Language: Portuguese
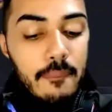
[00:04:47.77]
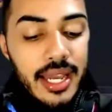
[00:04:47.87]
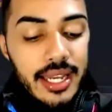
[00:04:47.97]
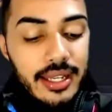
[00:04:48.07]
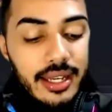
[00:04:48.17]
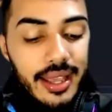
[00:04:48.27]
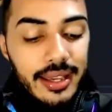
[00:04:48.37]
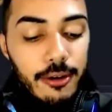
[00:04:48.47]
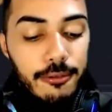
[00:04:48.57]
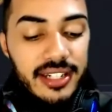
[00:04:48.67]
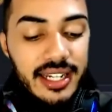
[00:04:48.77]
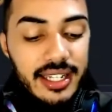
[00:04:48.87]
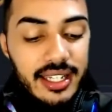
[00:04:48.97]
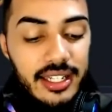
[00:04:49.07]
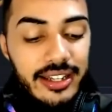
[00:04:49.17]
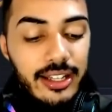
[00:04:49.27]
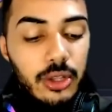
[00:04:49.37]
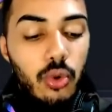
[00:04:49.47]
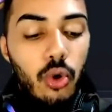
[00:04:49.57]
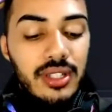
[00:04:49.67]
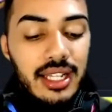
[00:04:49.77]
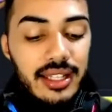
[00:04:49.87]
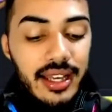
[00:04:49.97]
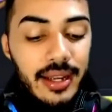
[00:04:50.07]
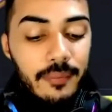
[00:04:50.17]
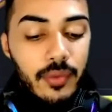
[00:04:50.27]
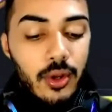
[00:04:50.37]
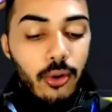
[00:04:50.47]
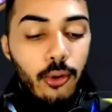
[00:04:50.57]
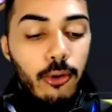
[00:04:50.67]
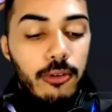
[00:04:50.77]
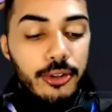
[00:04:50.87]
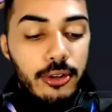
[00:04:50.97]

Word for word: bem que eu fui aqui no Conaté, over